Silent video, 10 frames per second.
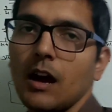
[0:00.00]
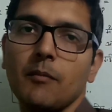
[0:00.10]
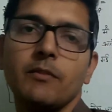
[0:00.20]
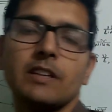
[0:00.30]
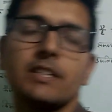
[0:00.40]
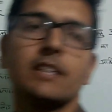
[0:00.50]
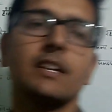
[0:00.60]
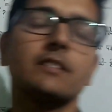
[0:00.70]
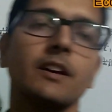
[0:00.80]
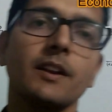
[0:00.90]
हम व्यष्टि
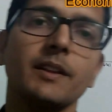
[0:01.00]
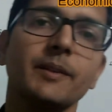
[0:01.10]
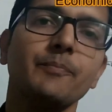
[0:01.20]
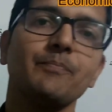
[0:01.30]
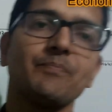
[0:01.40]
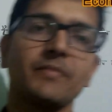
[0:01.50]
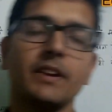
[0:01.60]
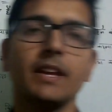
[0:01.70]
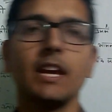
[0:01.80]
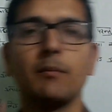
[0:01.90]
अर्थशास्त्र कर रहे थे
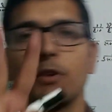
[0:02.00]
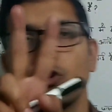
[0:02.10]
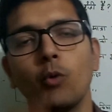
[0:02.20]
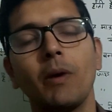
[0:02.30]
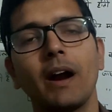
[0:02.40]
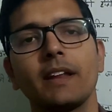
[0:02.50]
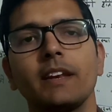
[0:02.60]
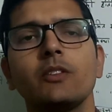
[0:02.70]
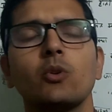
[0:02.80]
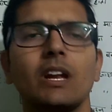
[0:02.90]
ठीक है हमने दो पार्ट
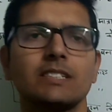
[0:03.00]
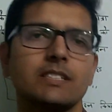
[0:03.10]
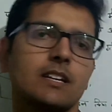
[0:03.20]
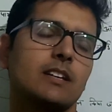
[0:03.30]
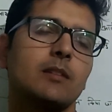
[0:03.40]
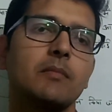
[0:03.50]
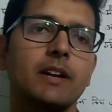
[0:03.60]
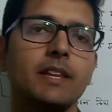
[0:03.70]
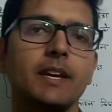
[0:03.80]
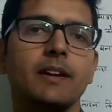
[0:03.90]
यानी दो लेक्चर से खत्म
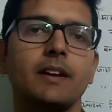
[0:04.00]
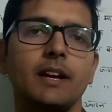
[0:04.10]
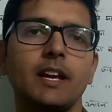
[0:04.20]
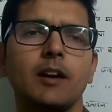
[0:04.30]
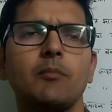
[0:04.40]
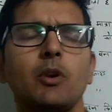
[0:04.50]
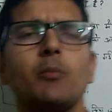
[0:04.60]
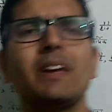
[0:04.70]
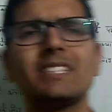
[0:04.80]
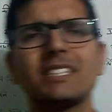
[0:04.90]
कर दिए ठीक है हम
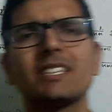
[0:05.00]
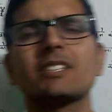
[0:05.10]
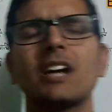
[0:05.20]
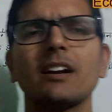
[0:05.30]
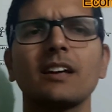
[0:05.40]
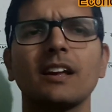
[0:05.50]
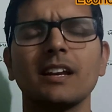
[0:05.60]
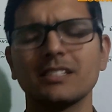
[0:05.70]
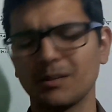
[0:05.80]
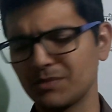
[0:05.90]
बिल्कुल बेसिक से स्टार्ट कर रहे
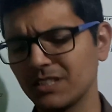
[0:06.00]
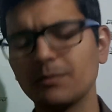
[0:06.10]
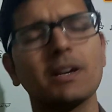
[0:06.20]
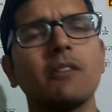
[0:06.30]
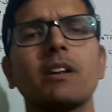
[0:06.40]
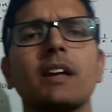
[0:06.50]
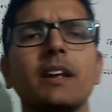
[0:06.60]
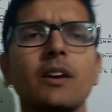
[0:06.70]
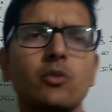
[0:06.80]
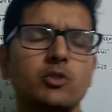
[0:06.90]
हैं सब चीज में कवर
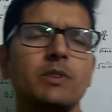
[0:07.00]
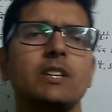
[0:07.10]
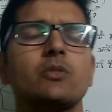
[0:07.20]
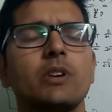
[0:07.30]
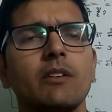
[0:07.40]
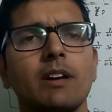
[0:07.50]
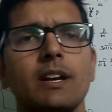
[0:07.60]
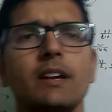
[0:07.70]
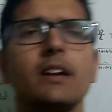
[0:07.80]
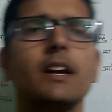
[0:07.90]
करेंगे कुछ भी नहीं छोड़ने वाले
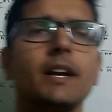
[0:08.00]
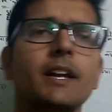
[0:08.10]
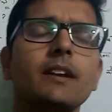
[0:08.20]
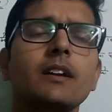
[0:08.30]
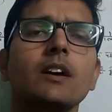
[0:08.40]
डन